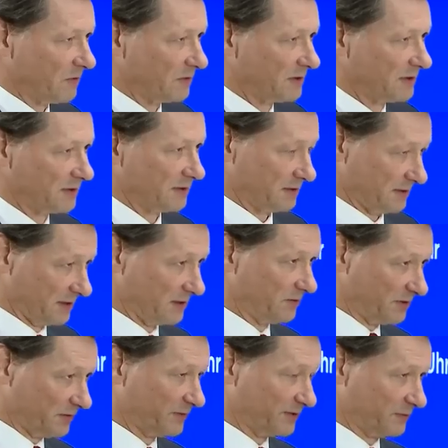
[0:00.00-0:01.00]
und
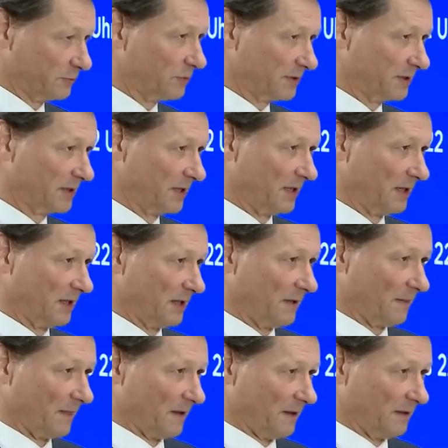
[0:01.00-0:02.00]
natürlich versuchen,
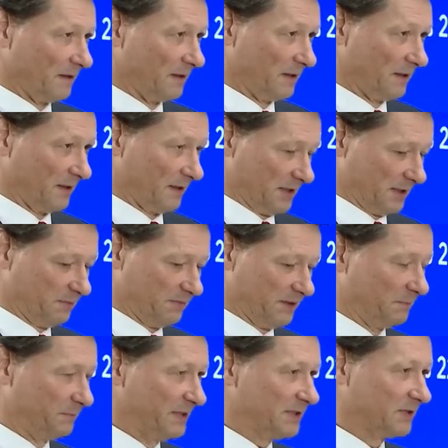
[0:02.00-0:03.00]
äh, die,
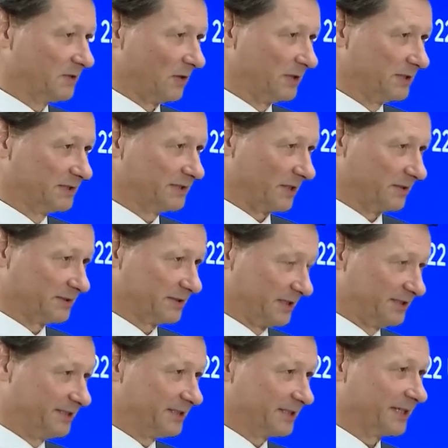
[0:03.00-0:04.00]
die, Bitcoins aus
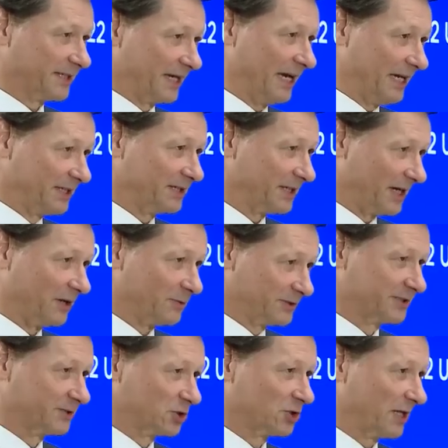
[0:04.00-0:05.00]
den zittrigen Händen
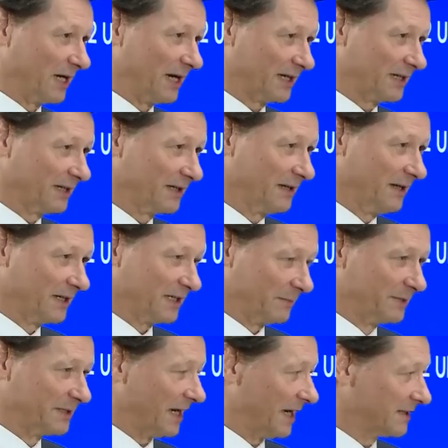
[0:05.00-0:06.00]
rauszuschlagen,
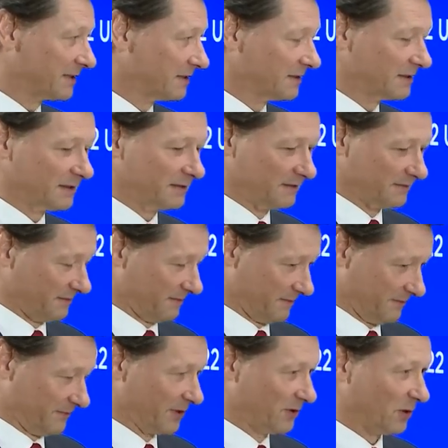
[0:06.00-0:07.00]
damit andere,
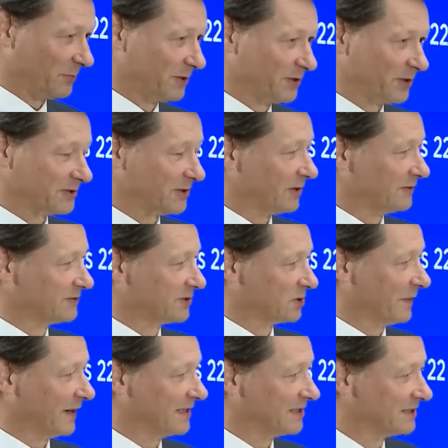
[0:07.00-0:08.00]
und wir kommen ja noch darauf zu
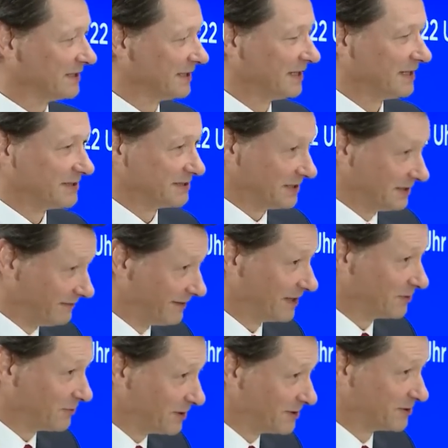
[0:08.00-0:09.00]
sprechen, sie
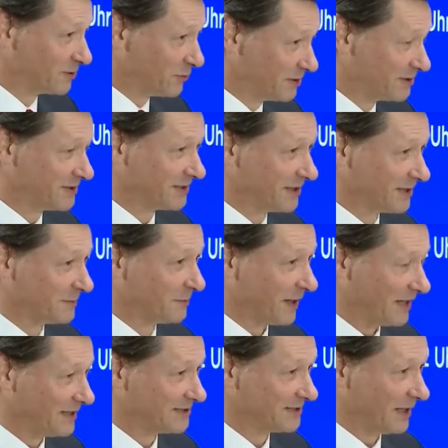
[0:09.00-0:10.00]
eventuell zu günstigeren
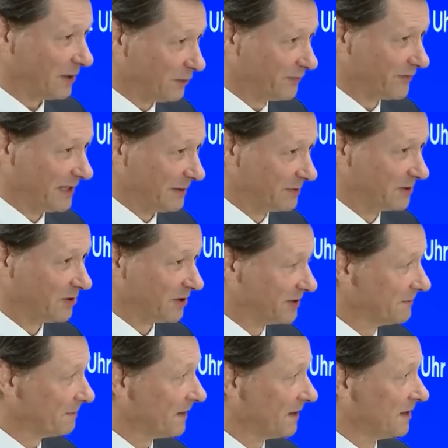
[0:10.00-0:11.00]
Preisen aufnehmen
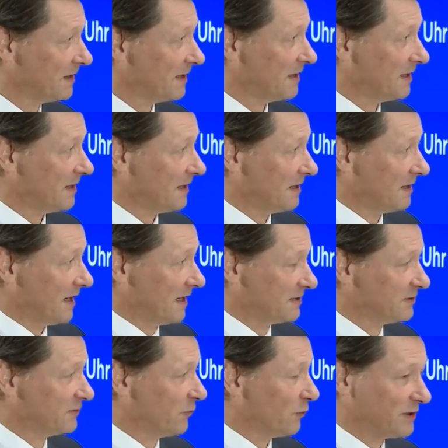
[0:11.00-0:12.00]
können.
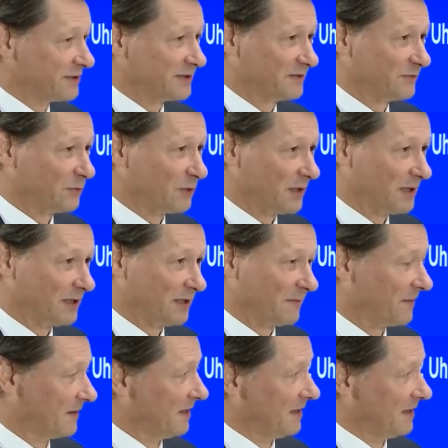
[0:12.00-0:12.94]
Also Vorsicht vor,